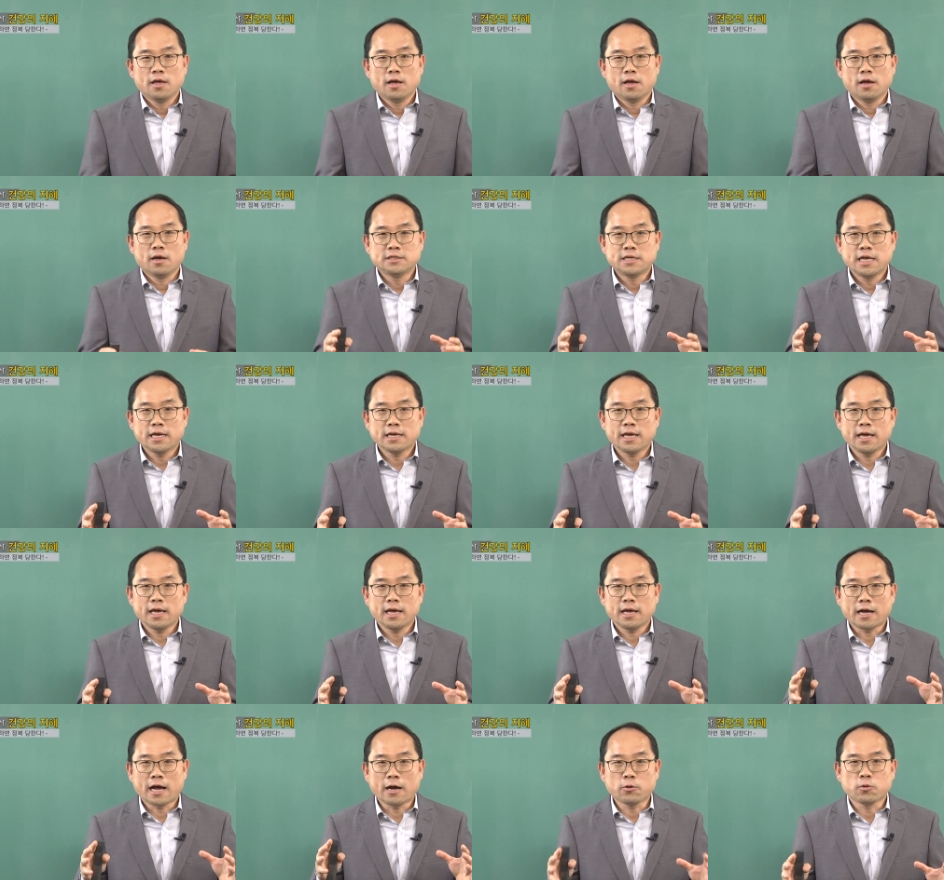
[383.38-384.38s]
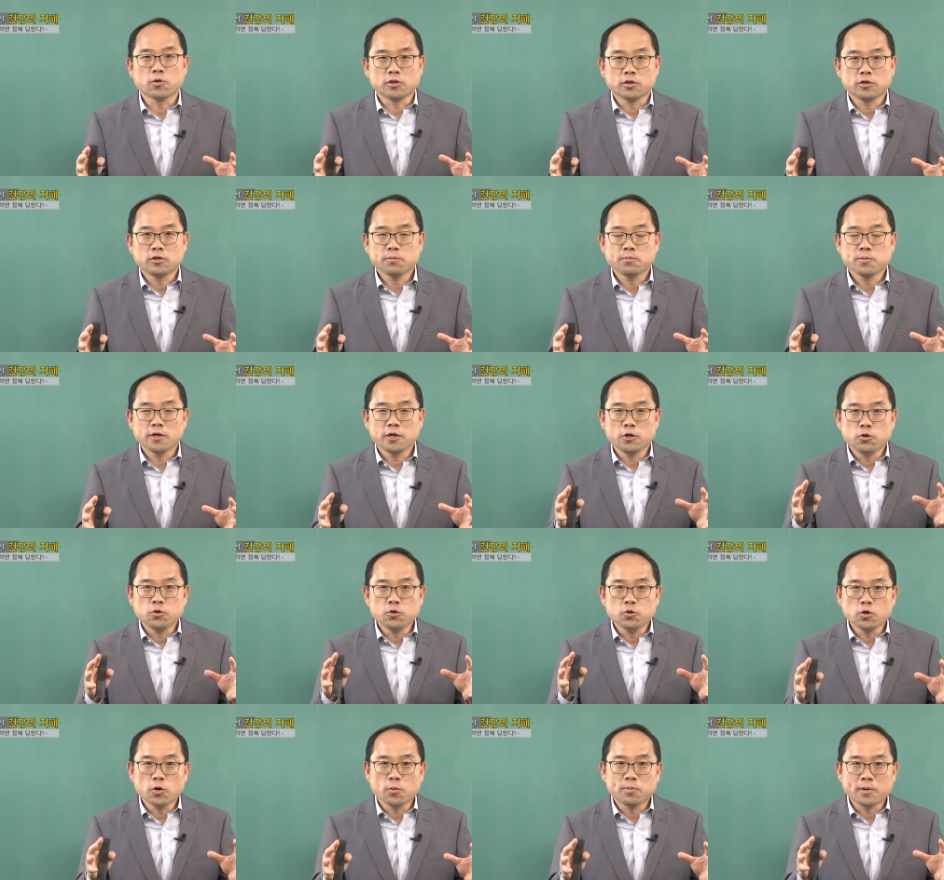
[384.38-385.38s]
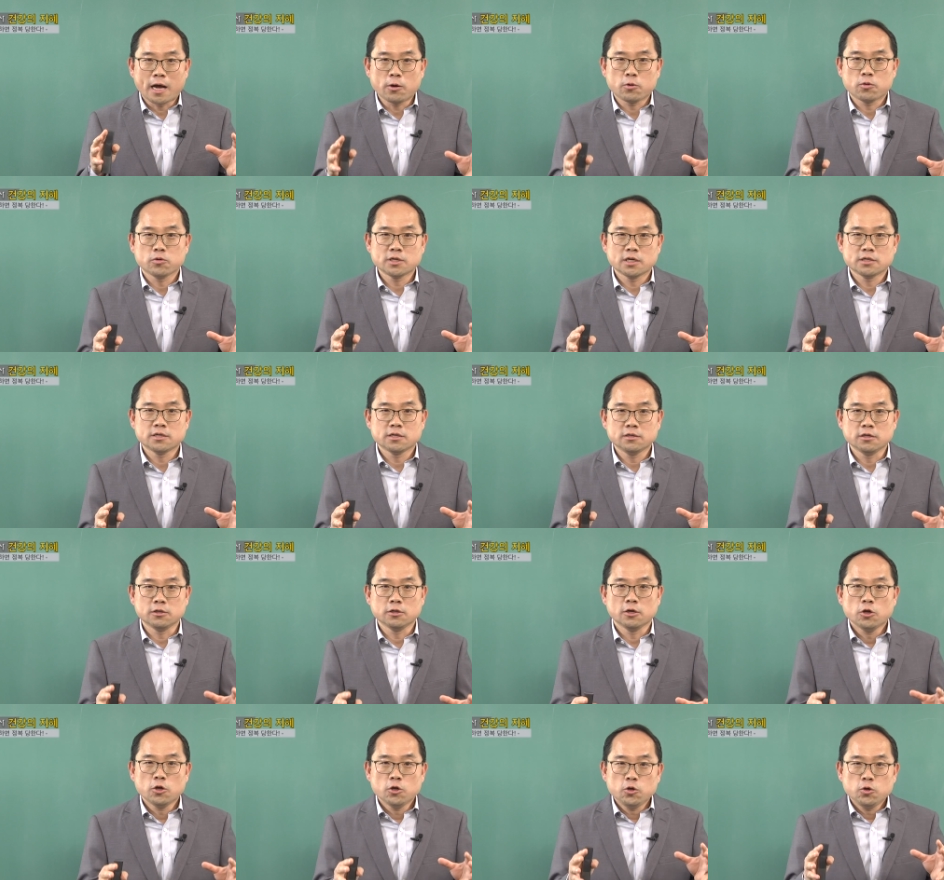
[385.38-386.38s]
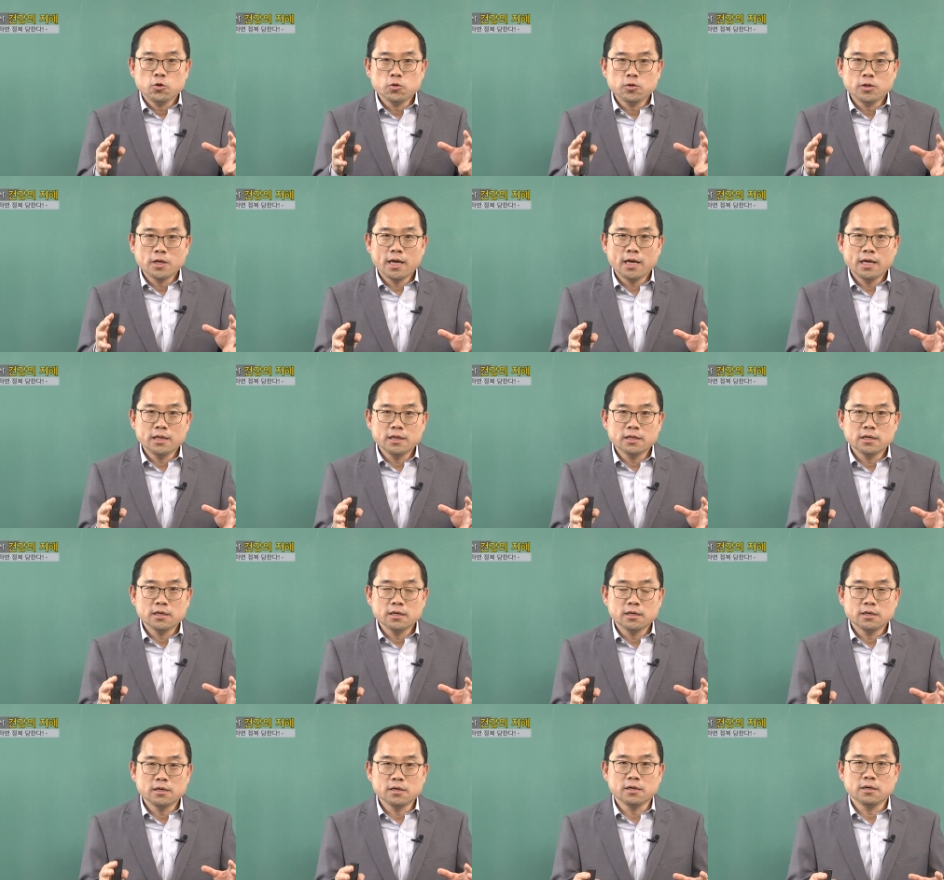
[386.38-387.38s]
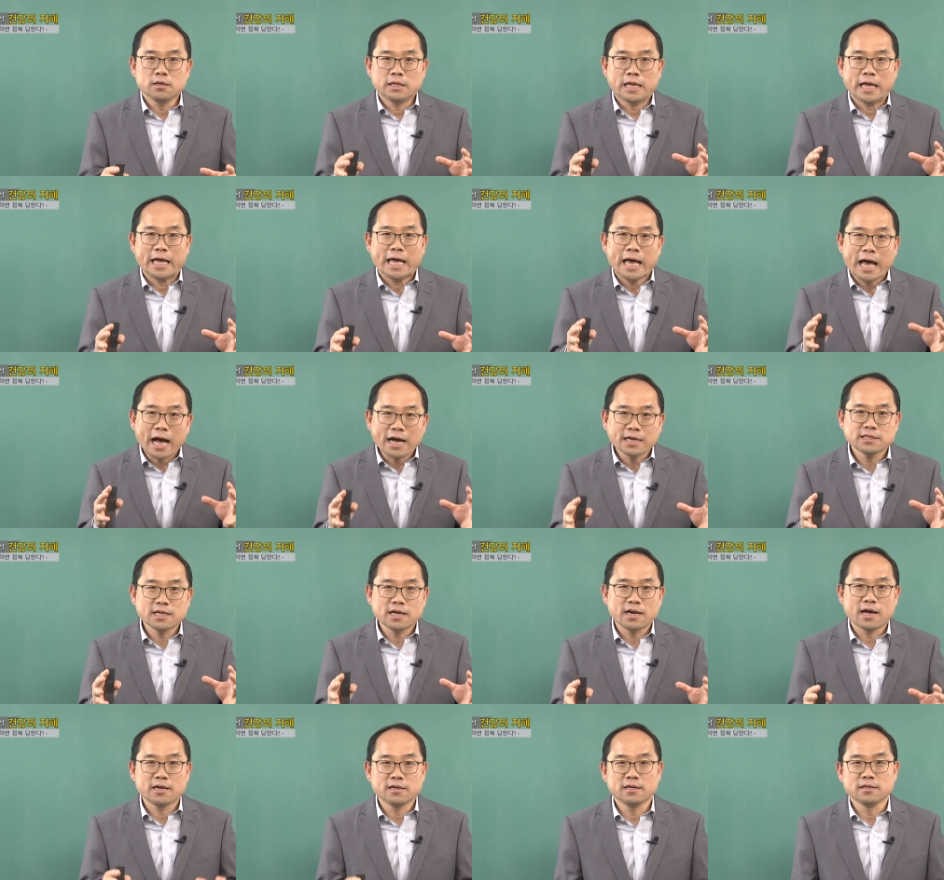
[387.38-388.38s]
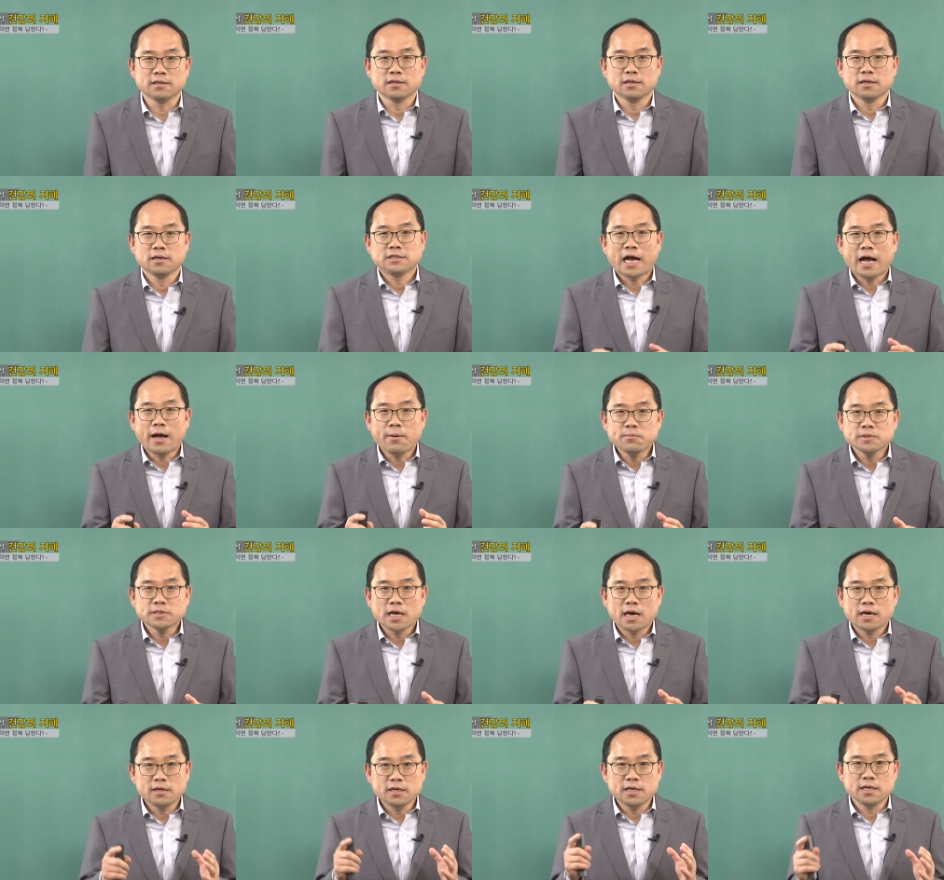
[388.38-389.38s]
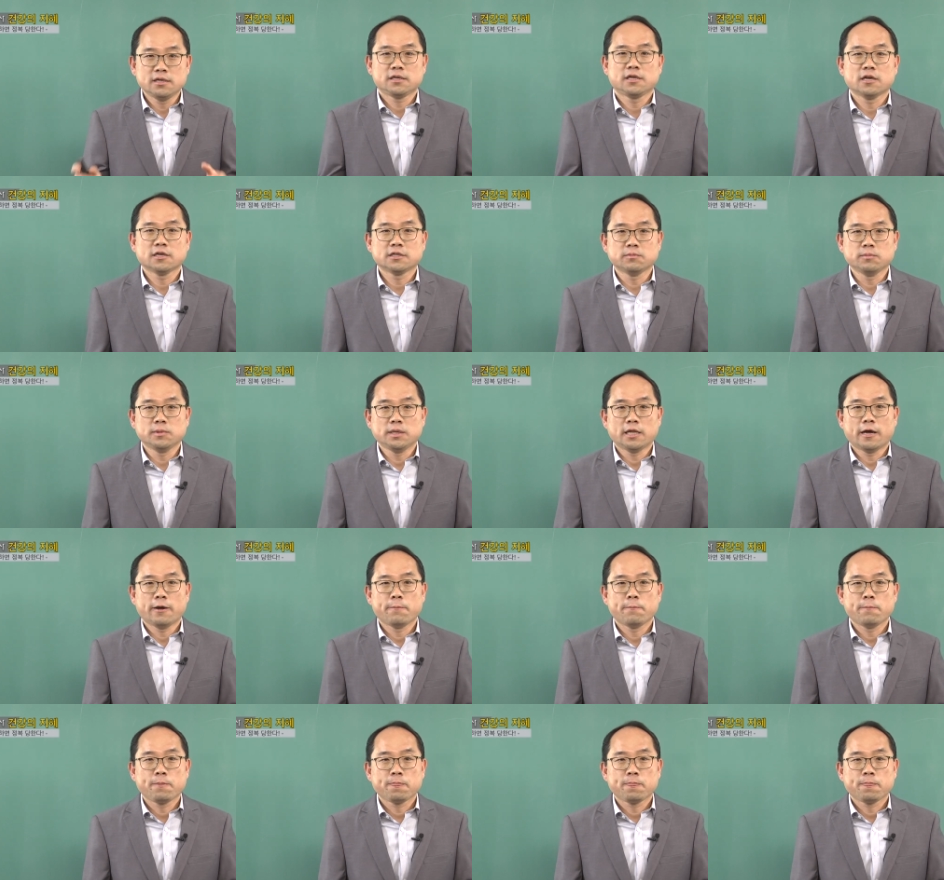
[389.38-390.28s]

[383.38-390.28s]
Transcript: 어, 세계 각곳, 특별히 유럽 각곳에서는 유대인들을 대학살하는 참사를 일으켰습니다.